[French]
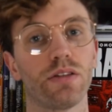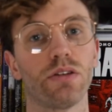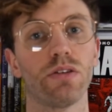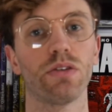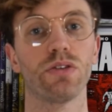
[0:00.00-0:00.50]

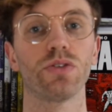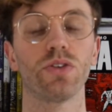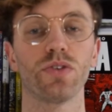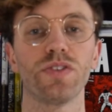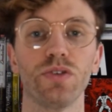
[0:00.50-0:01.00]
dans,
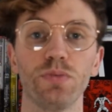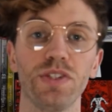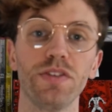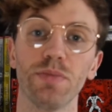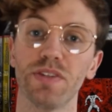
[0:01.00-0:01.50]
dans le
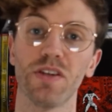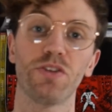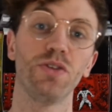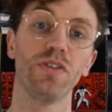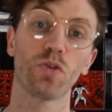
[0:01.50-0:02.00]
synopsis, mais
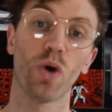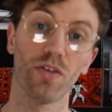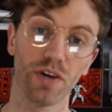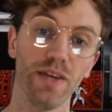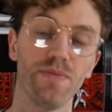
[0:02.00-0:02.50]
c'est une
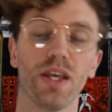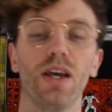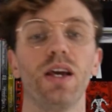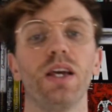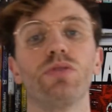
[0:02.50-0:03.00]
histoire vraie.
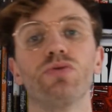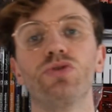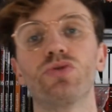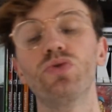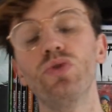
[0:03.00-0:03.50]
Et donc
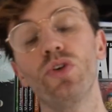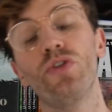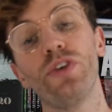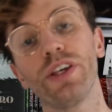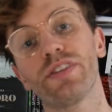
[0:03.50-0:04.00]
du coup, le
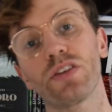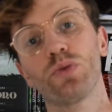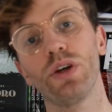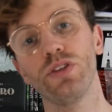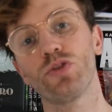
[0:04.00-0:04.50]
fait que ça
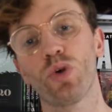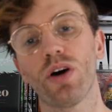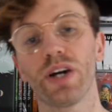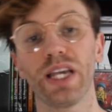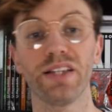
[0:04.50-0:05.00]
soit une
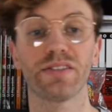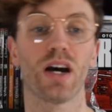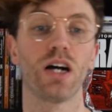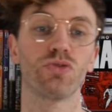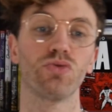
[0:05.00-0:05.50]
histoire vraie, ça
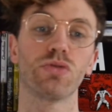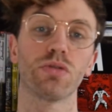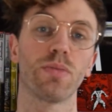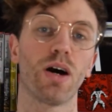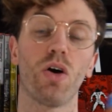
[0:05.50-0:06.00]
rajoute
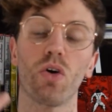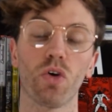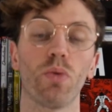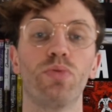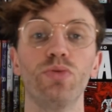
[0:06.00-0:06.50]
bah,
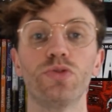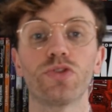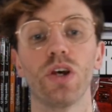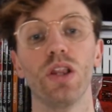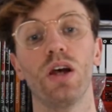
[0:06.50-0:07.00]
encore
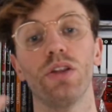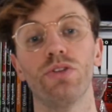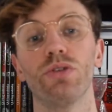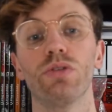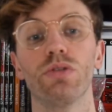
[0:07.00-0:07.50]
plus
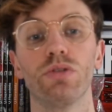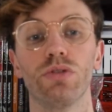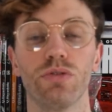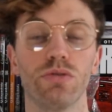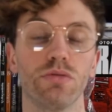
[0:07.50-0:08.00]

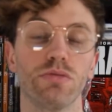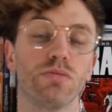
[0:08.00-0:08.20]
de,